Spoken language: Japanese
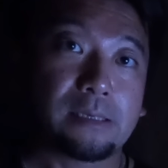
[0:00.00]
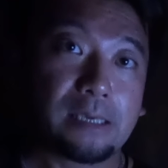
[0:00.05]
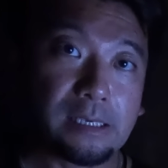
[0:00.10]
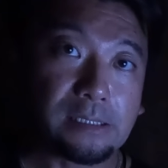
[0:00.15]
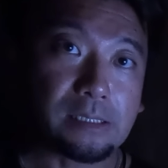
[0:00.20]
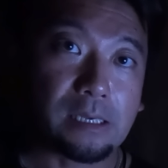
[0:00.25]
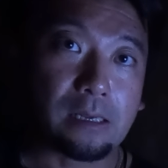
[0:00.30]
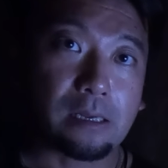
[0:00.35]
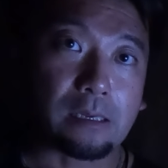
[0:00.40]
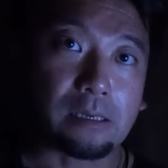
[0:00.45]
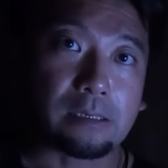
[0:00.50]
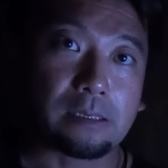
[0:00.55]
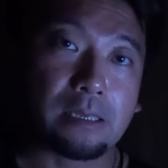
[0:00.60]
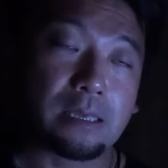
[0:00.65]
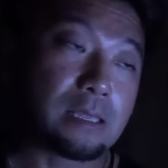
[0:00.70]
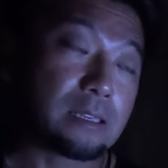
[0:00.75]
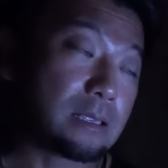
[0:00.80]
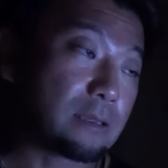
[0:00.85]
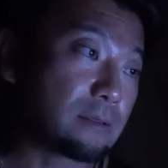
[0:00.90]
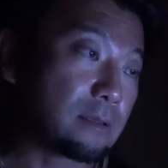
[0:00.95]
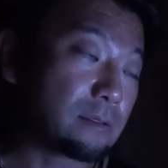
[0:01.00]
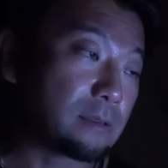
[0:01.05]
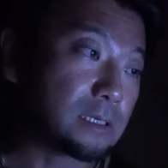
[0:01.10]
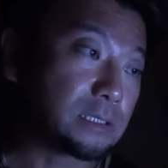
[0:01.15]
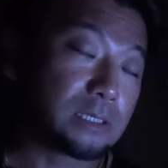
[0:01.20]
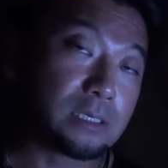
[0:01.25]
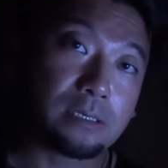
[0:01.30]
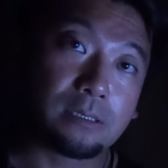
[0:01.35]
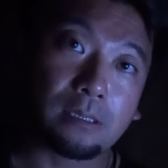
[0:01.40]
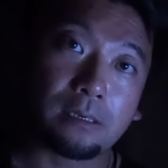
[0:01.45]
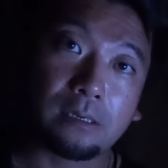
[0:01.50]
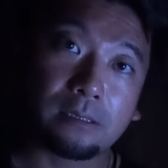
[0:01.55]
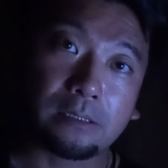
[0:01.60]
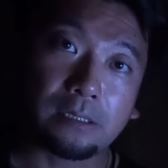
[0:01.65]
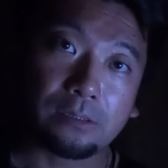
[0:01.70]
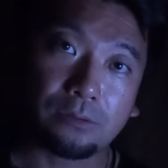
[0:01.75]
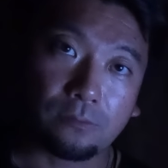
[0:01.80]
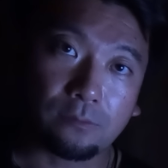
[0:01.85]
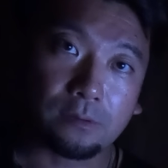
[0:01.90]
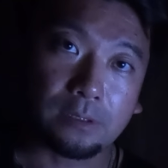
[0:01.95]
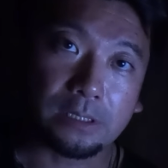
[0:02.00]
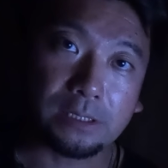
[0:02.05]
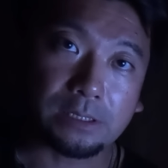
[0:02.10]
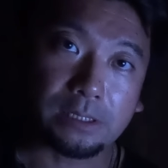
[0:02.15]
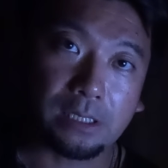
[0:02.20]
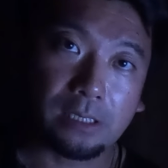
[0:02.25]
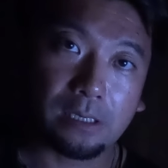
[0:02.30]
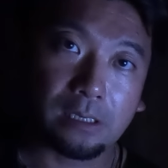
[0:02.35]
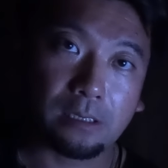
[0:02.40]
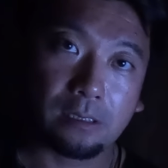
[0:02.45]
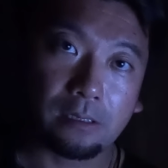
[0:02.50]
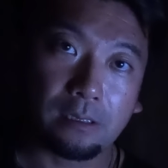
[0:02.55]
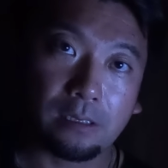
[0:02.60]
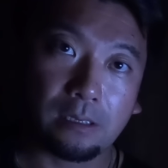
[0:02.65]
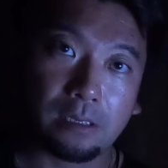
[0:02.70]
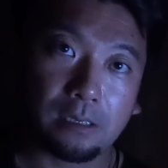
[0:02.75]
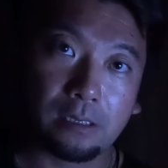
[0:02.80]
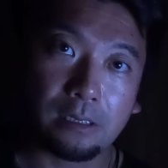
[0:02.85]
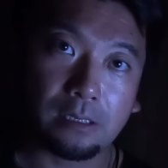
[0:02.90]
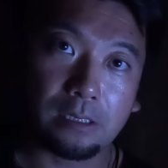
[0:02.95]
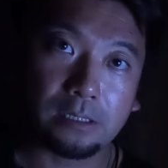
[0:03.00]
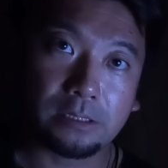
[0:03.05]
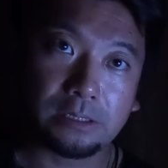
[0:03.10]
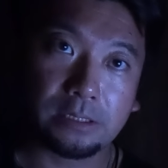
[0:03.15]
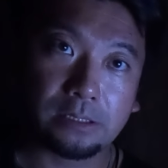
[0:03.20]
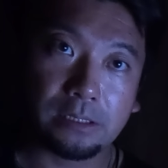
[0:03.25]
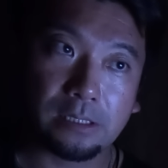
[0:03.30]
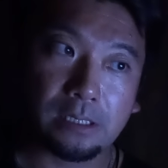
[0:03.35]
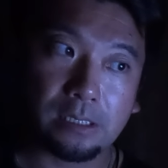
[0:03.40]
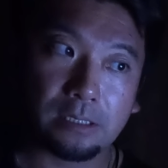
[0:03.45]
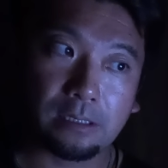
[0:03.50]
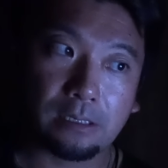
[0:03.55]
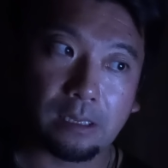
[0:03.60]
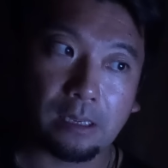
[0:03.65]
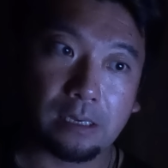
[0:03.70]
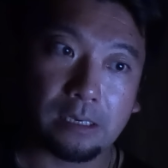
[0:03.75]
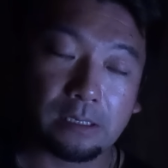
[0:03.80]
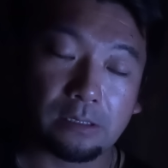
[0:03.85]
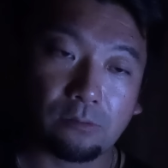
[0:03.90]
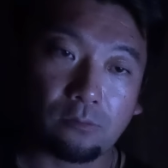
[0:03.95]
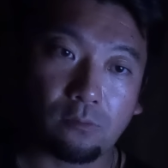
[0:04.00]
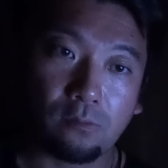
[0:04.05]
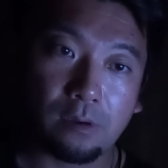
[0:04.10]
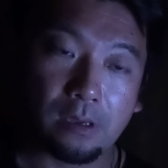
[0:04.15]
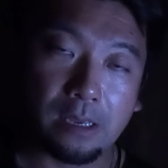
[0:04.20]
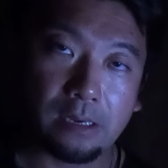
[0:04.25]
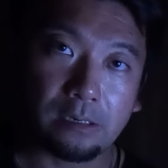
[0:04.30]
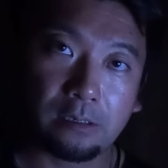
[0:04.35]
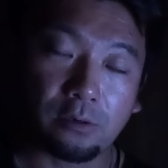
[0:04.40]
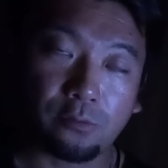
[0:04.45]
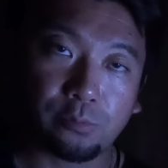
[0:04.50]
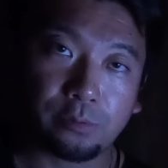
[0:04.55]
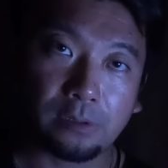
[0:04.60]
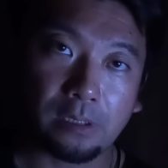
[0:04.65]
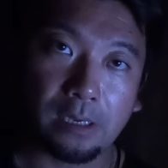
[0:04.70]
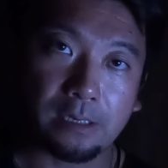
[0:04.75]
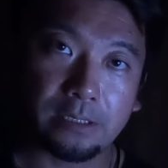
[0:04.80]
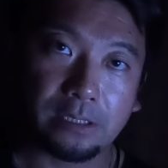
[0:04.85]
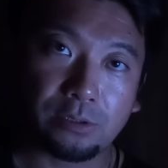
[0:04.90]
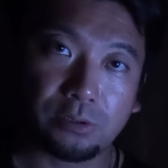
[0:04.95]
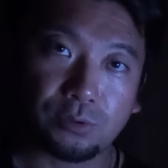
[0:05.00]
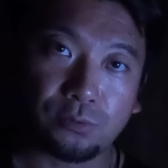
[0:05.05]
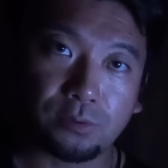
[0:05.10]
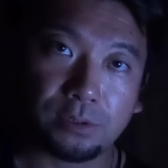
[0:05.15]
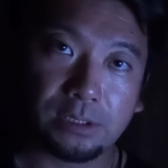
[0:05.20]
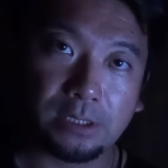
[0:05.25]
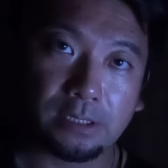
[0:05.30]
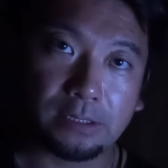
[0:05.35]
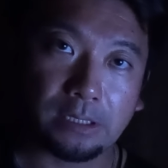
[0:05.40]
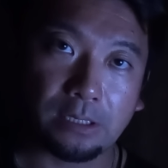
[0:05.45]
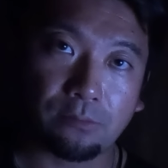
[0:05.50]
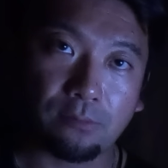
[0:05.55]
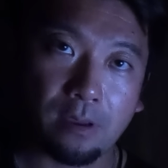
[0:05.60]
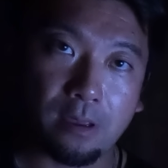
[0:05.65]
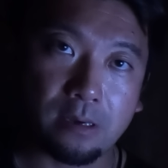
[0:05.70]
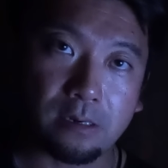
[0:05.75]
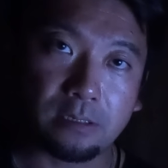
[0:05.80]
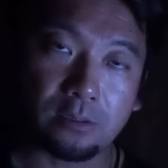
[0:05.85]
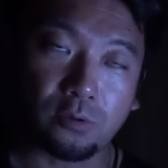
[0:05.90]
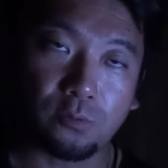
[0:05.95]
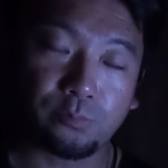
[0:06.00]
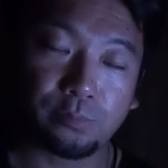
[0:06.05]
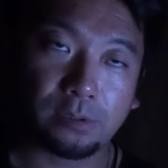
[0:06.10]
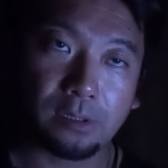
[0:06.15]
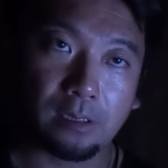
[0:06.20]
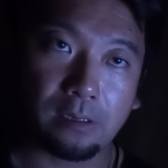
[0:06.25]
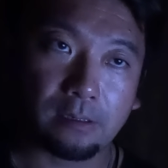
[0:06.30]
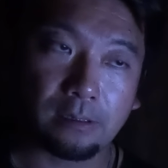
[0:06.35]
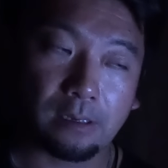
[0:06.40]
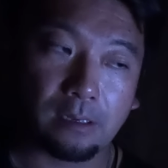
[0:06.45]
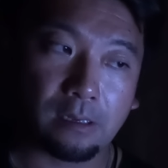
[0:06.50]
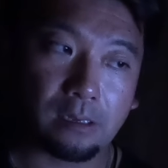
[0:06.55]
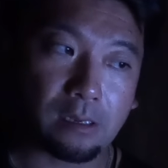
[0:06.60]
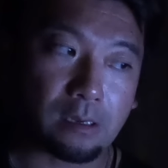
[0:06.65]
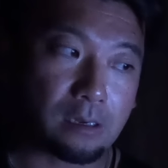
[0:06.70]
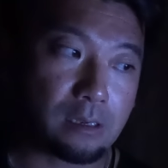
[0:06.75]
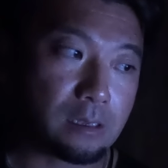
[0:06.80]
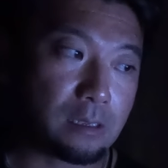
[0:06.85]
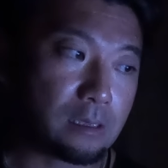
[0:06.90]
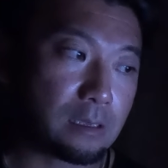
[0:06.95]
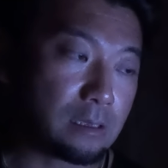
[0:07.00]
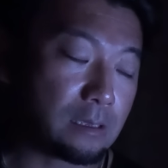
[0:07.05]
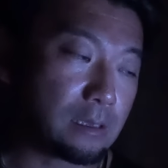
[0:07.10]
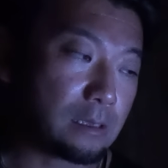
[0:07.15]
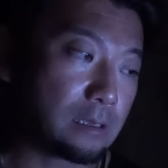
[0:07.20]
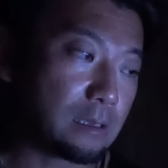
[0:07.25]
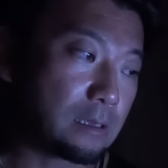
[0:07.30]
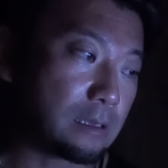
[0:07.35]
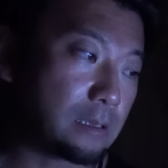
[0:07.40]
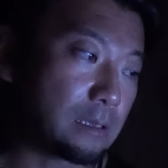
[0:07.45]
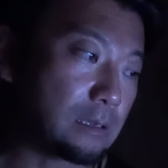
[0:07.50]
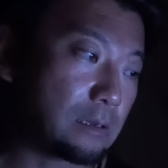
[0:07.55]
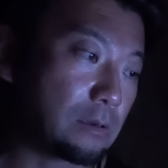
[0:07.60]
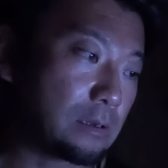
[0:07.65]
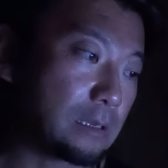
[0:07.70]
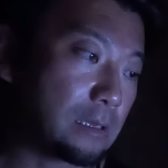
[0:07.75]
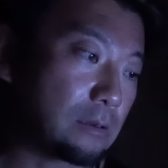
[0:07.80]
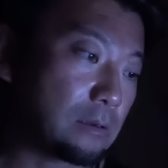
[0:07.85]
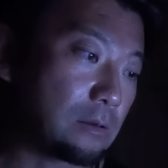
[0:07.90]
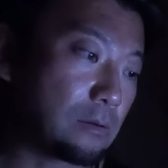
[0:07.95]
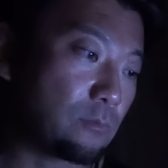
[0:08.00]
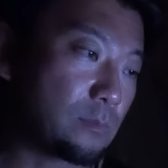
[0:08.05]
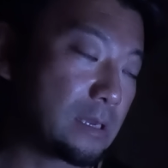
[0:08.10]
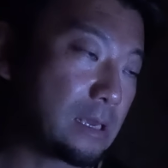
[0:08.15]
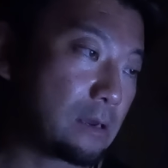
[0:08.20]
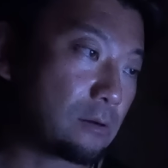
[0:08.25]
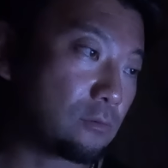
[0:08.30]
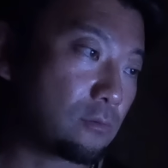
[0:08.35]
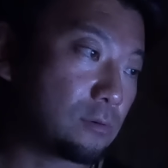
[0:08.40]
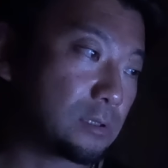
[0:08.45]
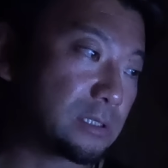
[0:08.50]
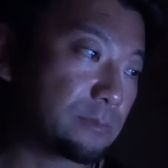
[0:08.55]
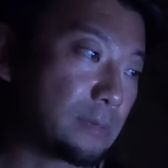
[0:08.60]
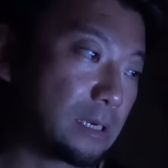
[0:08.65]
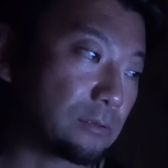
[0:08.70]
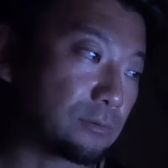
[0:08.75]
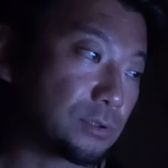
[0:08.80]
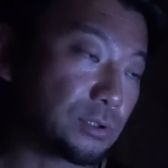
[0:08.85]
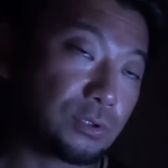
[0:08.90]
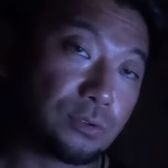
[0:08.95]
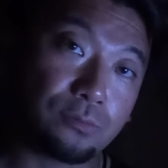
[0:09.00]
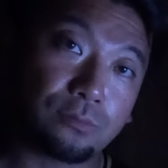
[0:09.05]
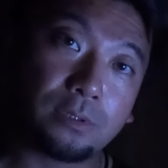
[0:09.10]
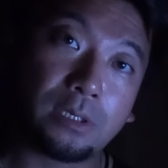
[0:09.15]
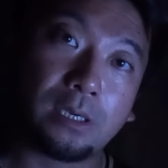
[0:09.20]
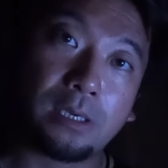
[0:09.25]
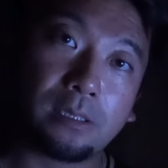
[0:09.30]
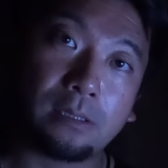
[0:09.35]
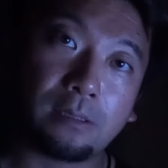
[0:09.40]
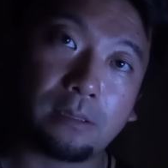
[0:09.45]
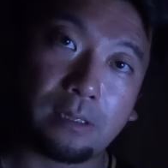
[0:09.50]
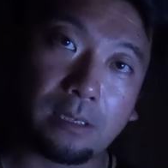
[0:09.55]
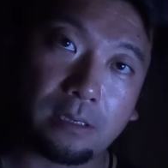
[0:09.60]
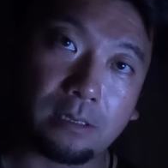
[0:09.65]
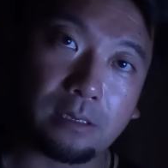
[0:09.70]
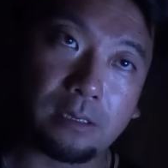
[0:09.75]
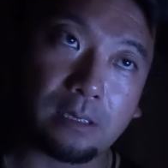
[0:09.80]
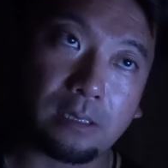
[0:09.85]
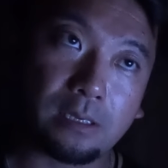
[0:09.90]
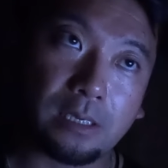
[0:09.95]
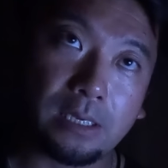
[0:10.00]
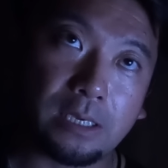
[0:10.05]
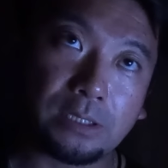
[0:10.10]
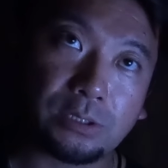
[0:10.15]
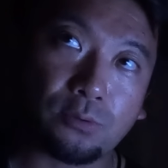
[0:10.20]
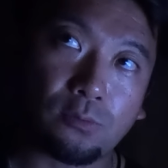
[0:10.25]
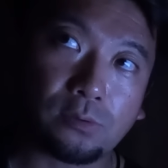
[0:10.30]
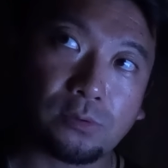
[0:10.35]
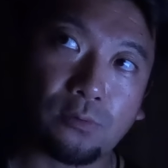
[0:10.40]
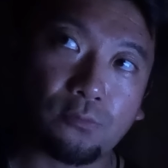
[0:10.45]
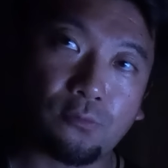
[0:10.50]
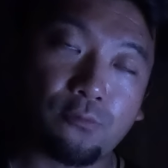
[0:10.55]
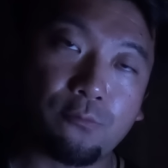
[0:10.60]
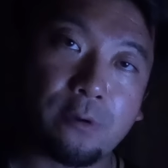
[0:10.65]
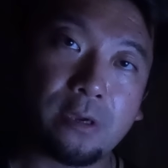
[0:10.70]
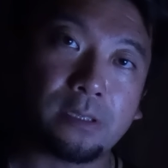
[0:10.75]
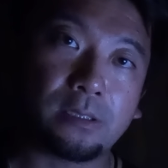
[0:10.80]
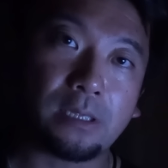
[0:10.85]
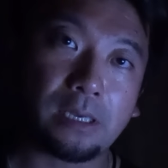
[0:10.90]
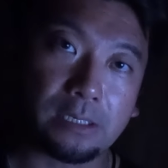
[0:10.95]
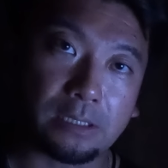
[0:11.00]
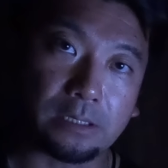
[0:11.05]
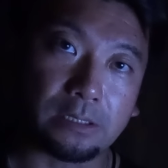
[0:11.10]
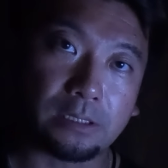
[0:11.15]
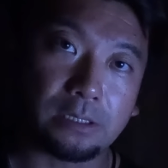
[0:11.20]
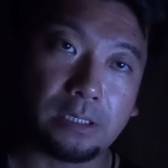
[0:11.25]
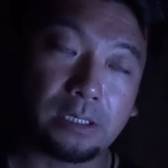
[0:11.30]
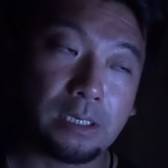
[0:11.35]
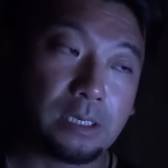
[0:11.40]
今朝、えー、出させていただいた動画ですね、えー、自衛隊のヘリコプター、陸上自衛隊のヘリコプターが、えー、宮古島の周辺で、え消息不明になり、